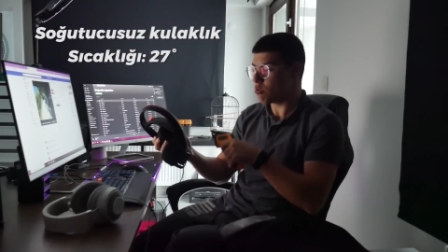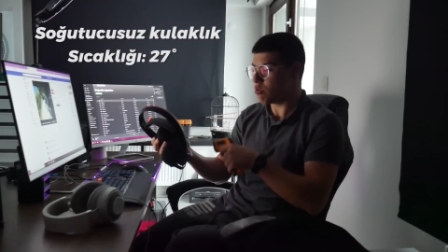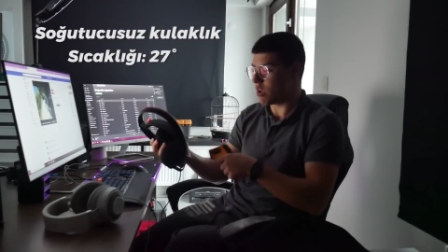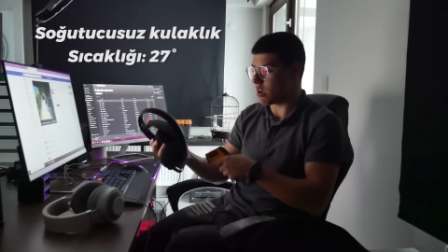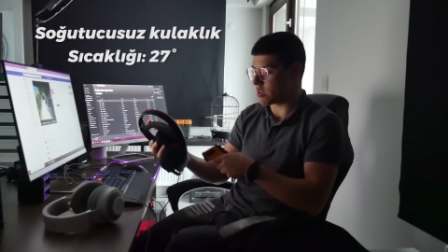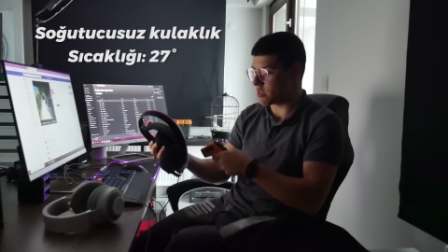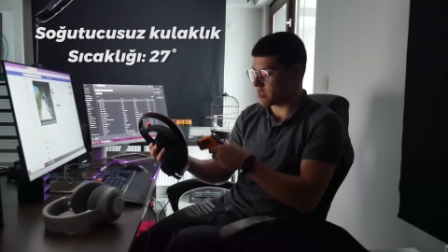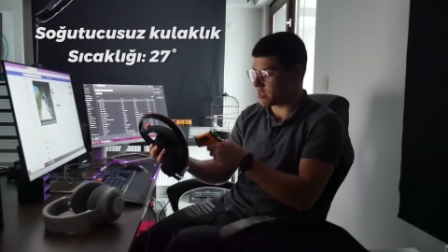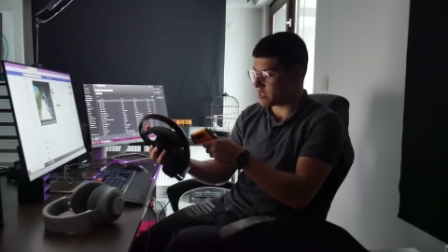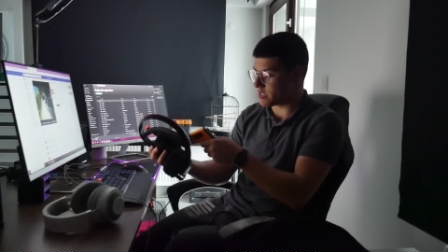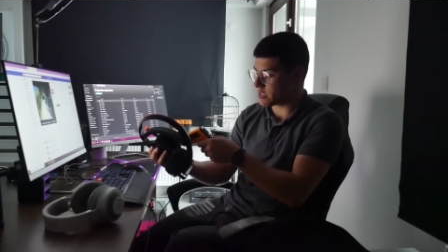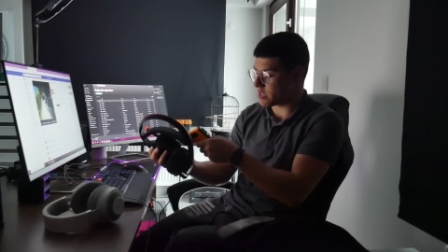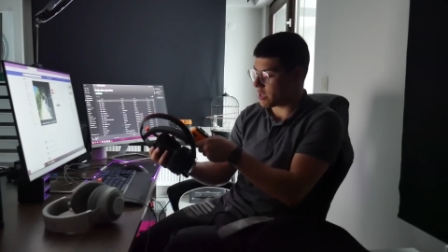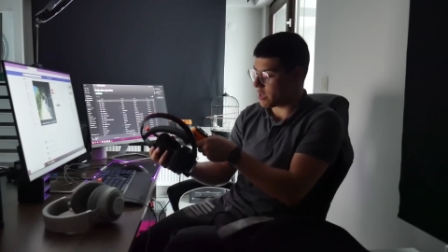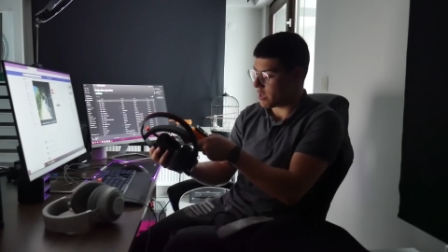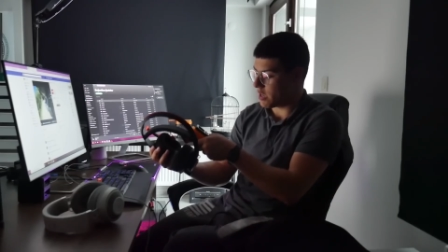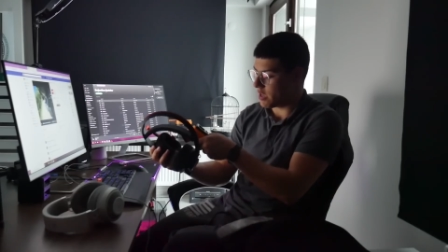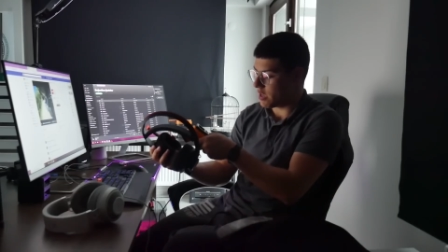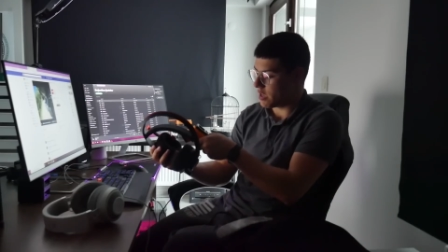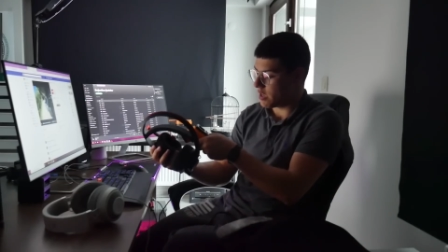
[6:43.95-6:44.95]
kulaklık
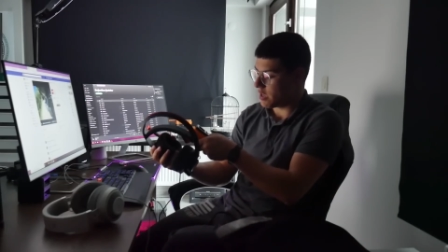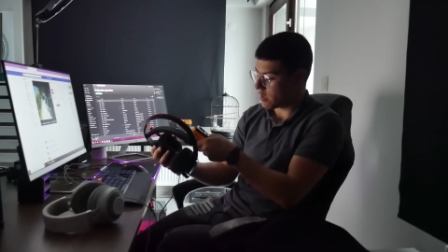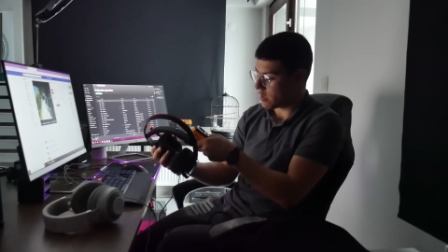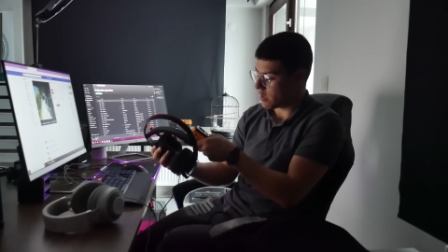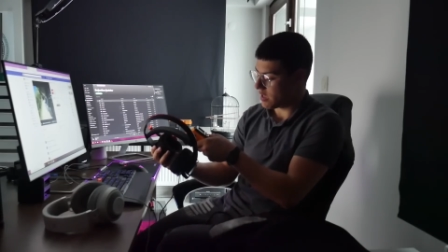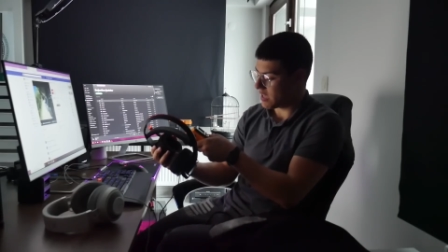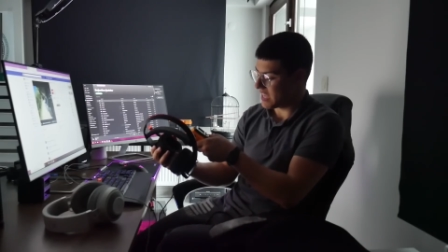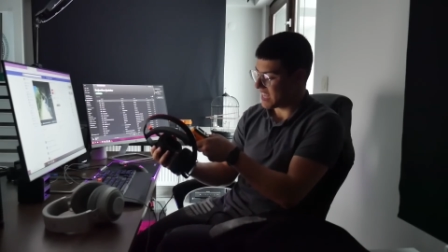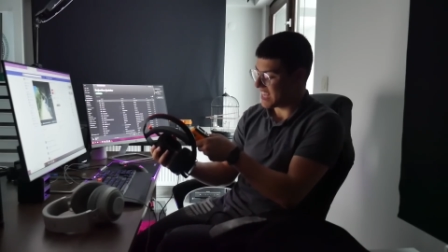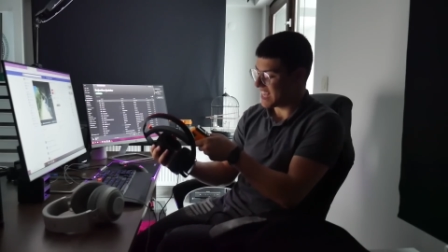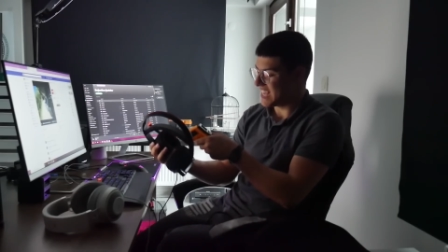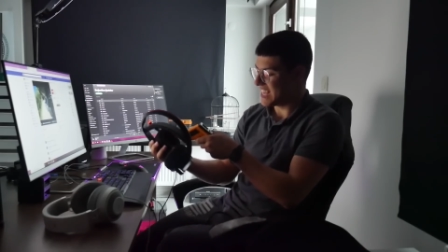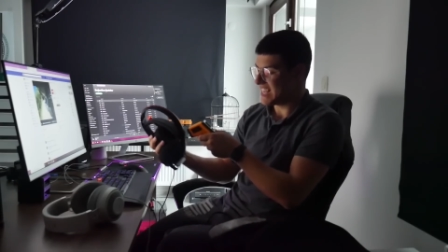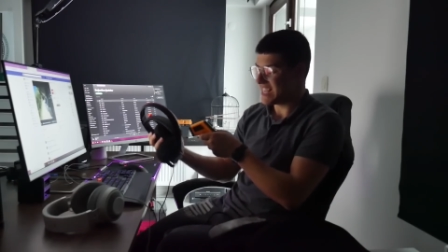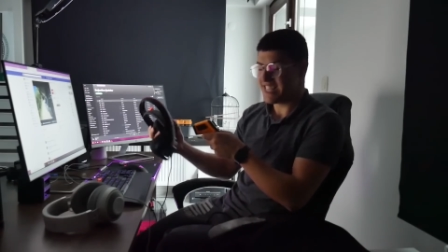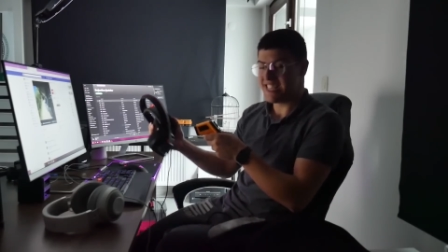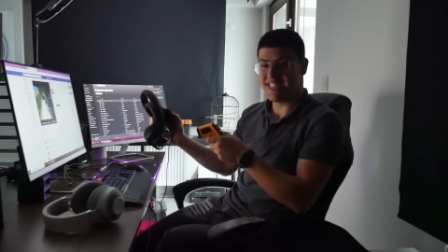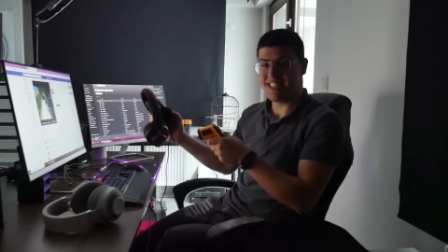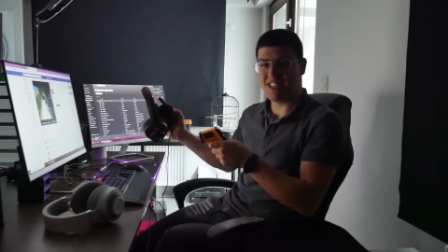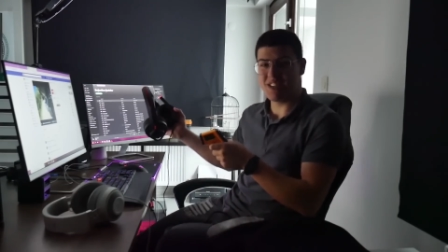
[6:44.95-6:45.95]
ise
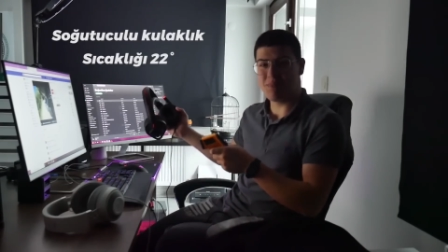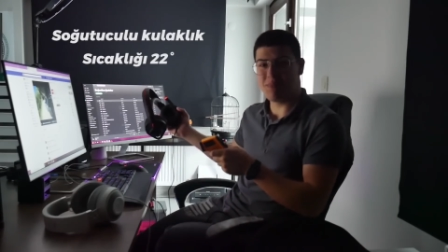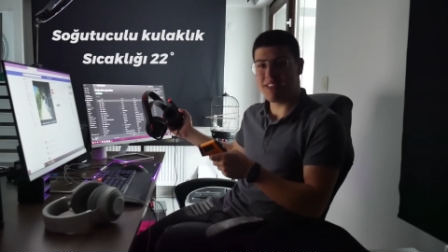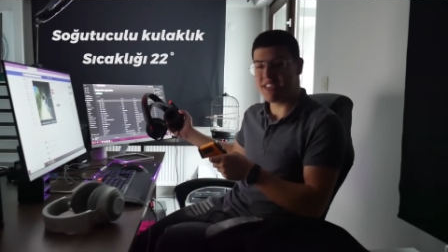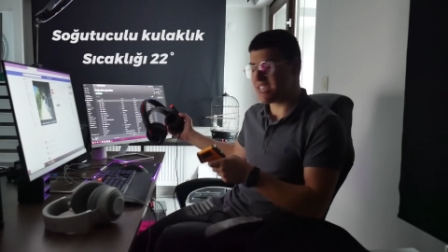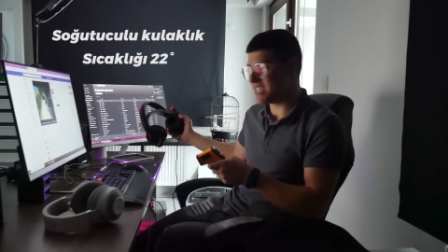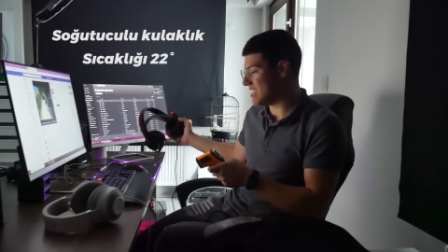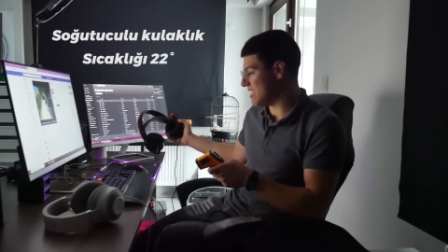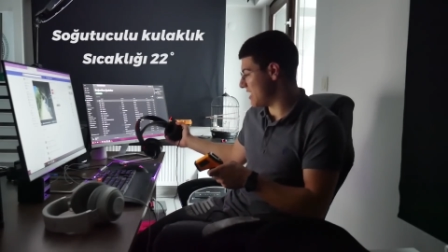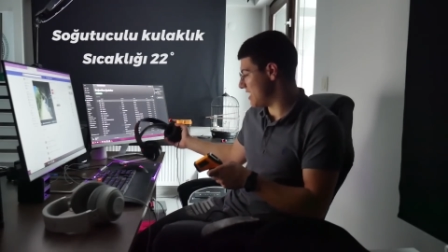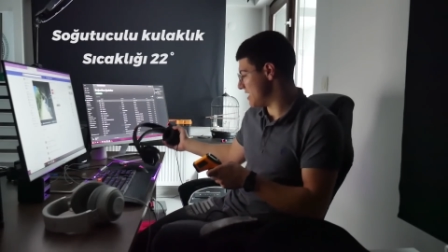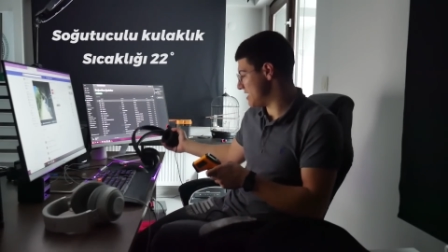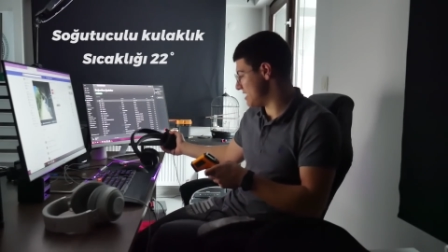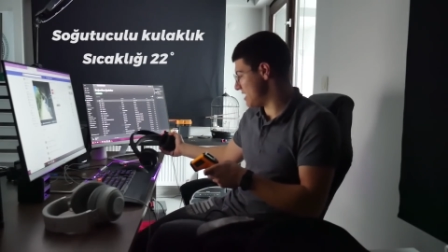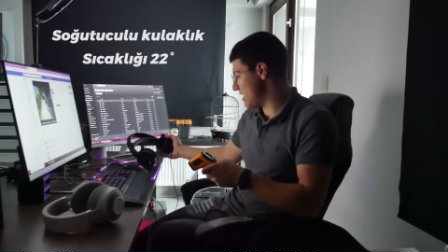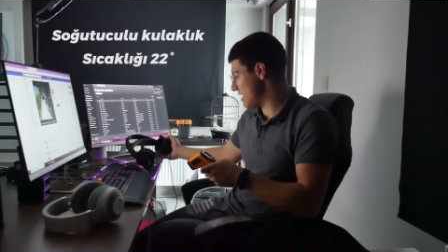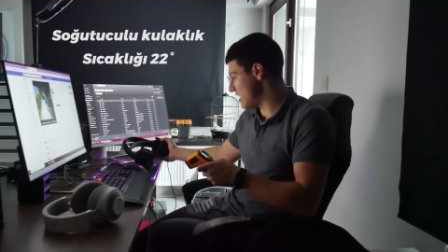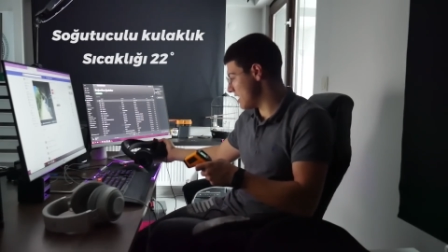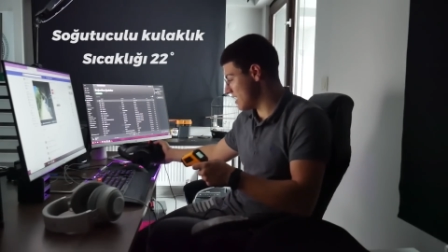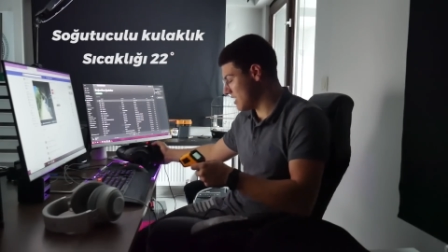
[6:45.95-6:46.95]
22 derece.